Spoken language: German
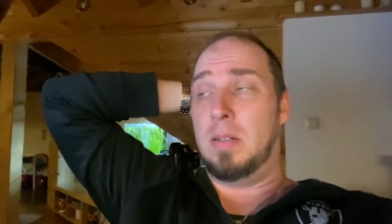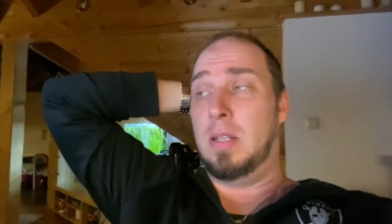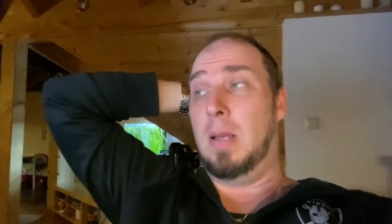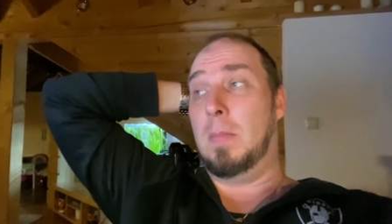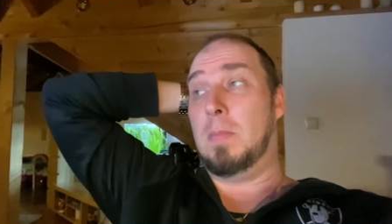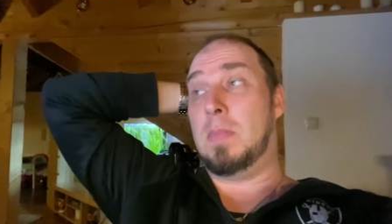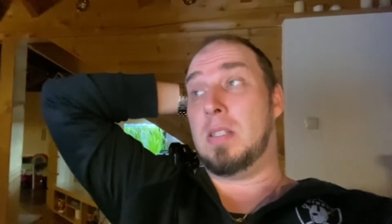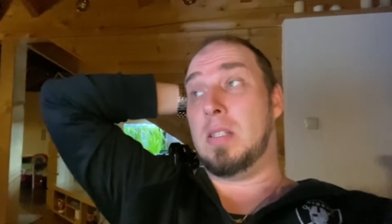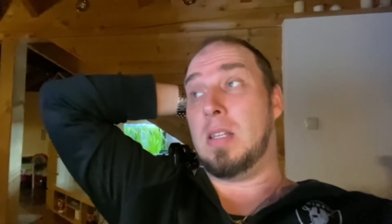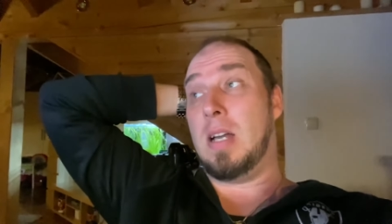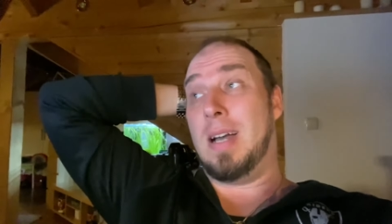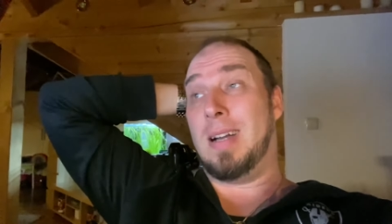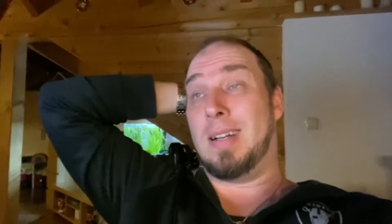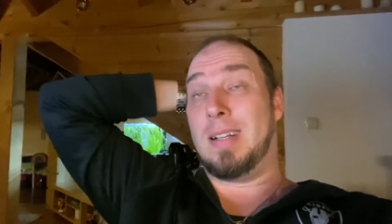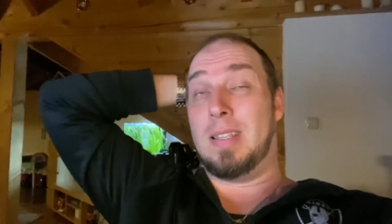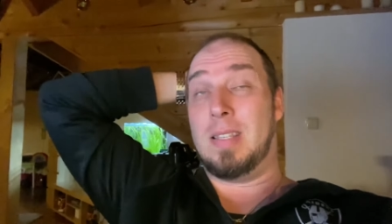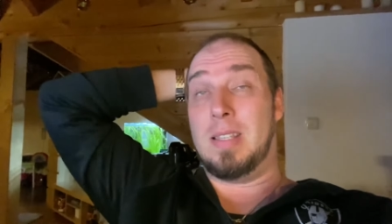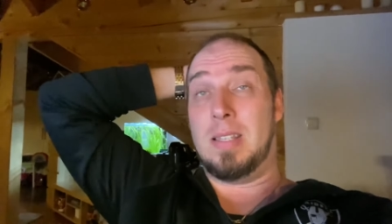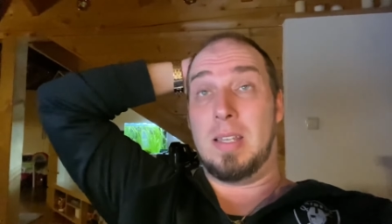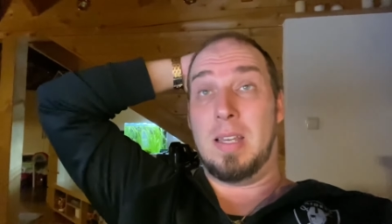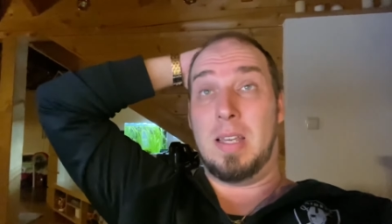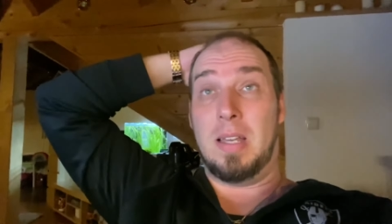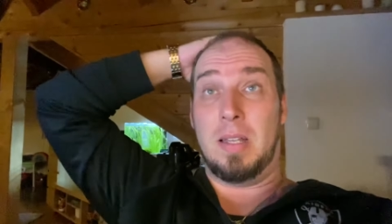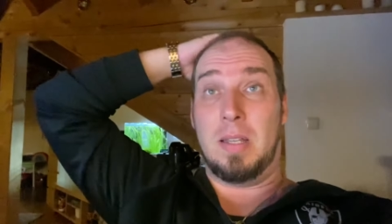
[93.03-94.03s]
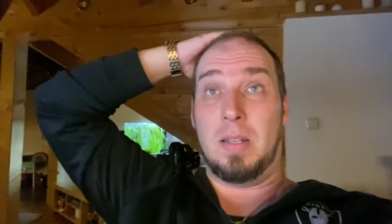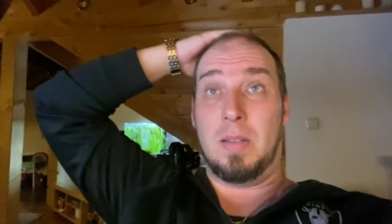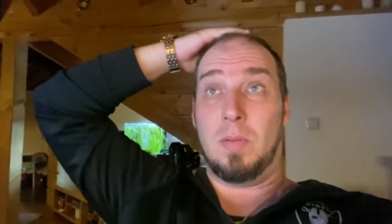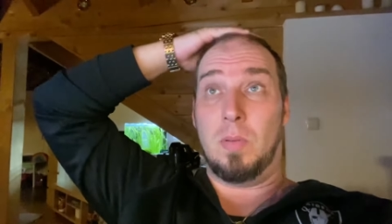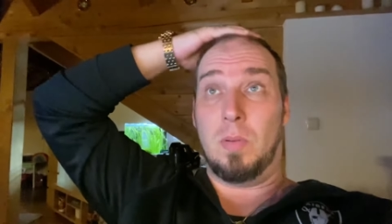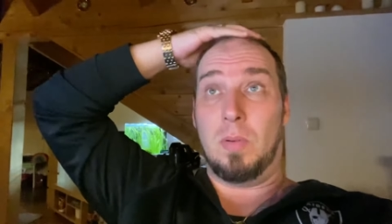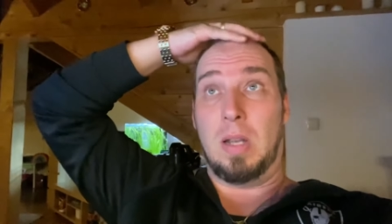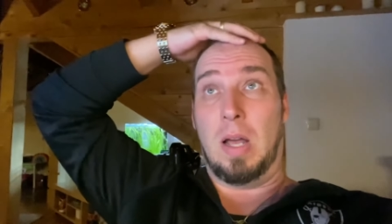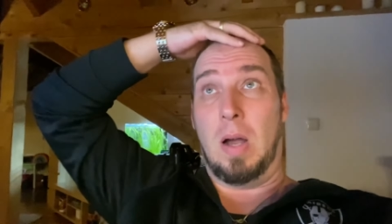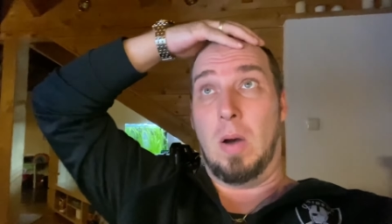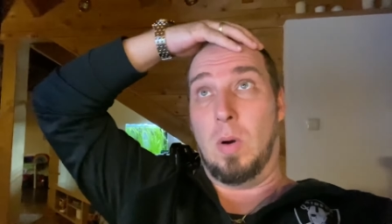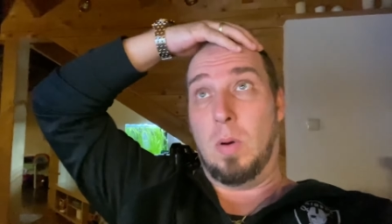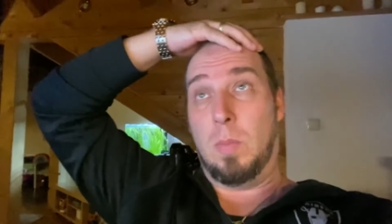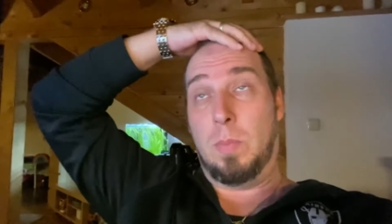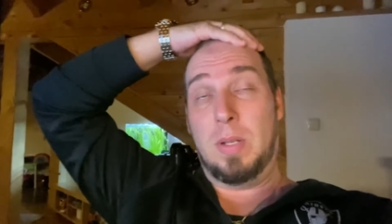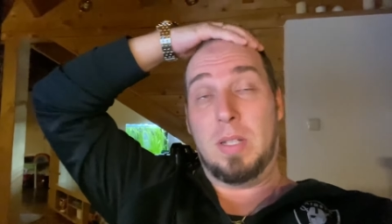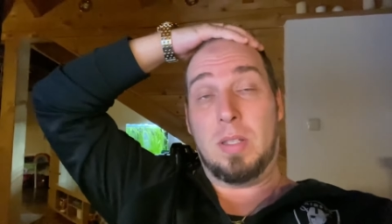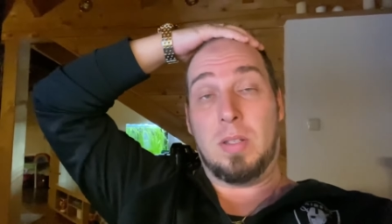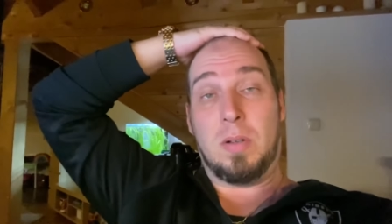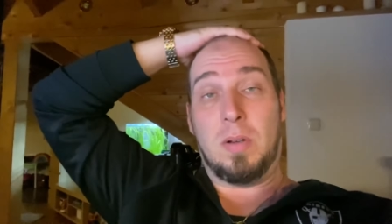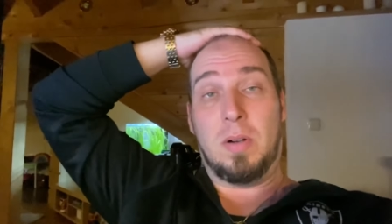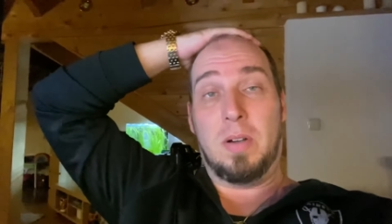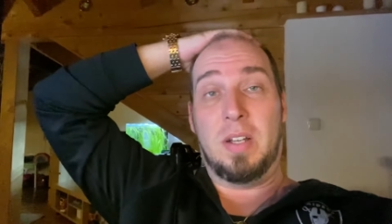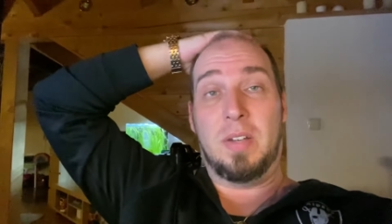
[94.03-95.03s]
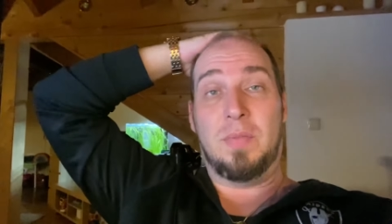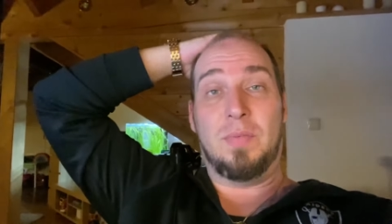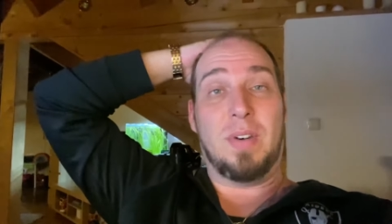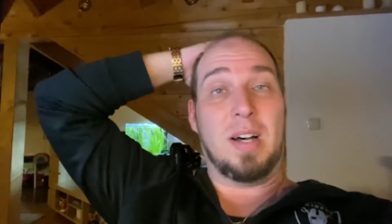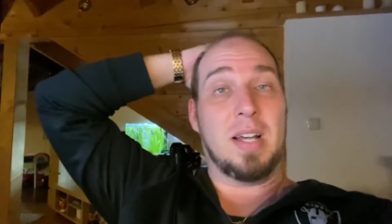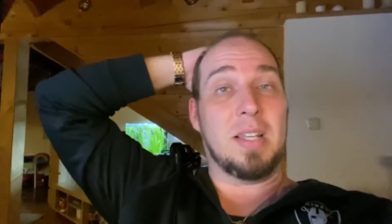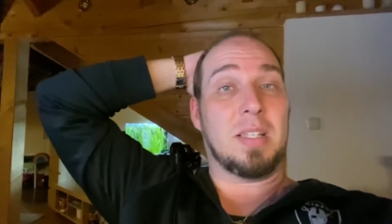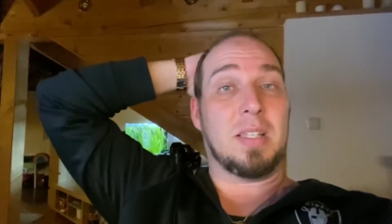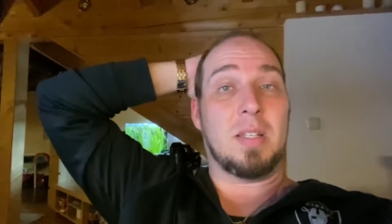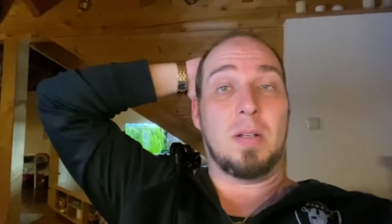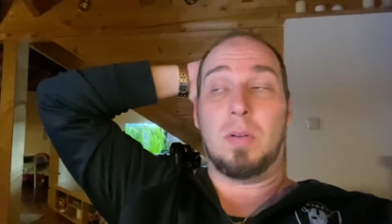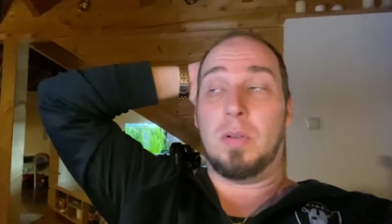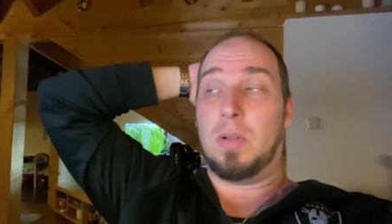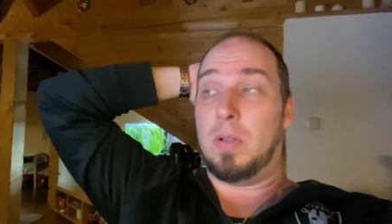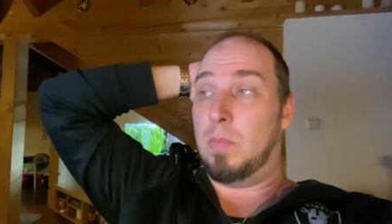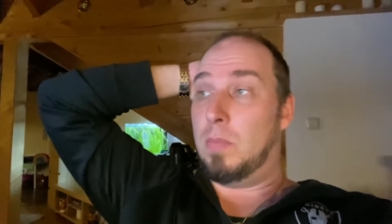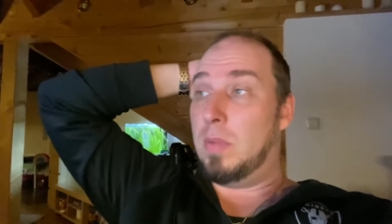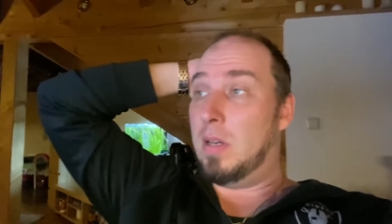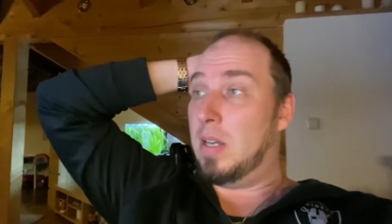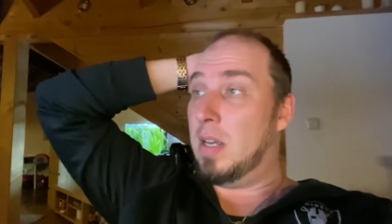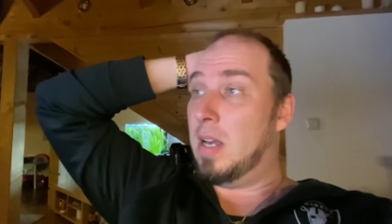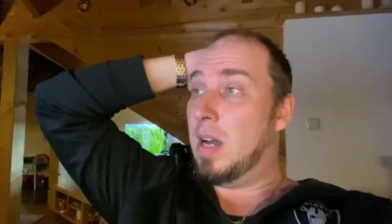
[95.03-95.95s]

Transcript: nebst Aktien oder auch Bitcoin, was auch immer.